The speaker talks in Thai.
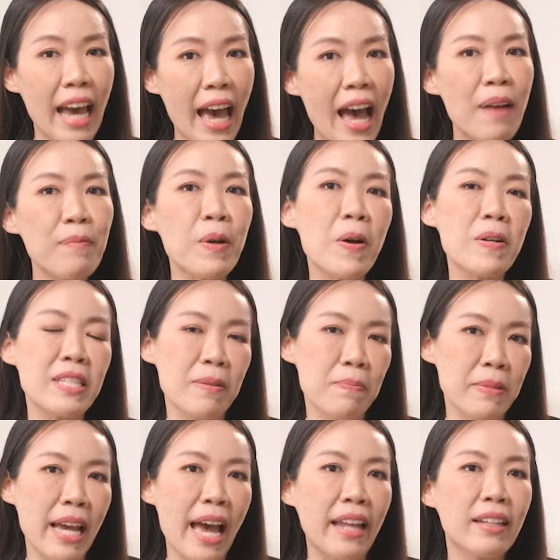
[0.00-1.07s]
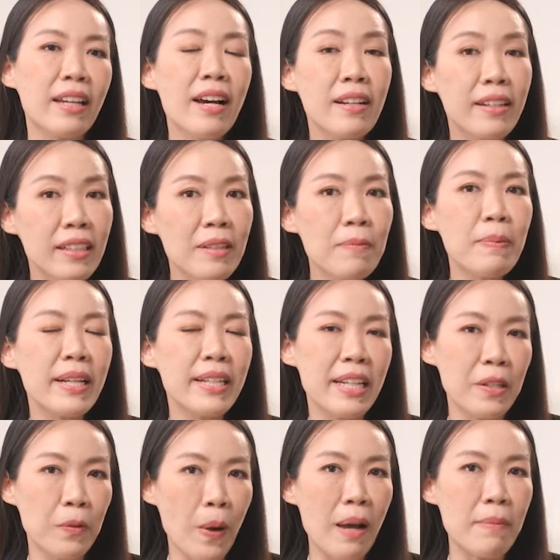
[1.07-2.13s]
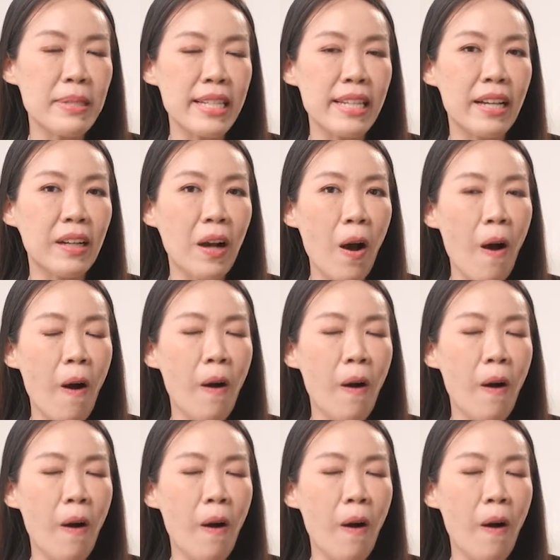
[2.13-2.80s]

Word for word: ข้ามข้อจำกัดหรือประเด็นความเสี่ยงขอ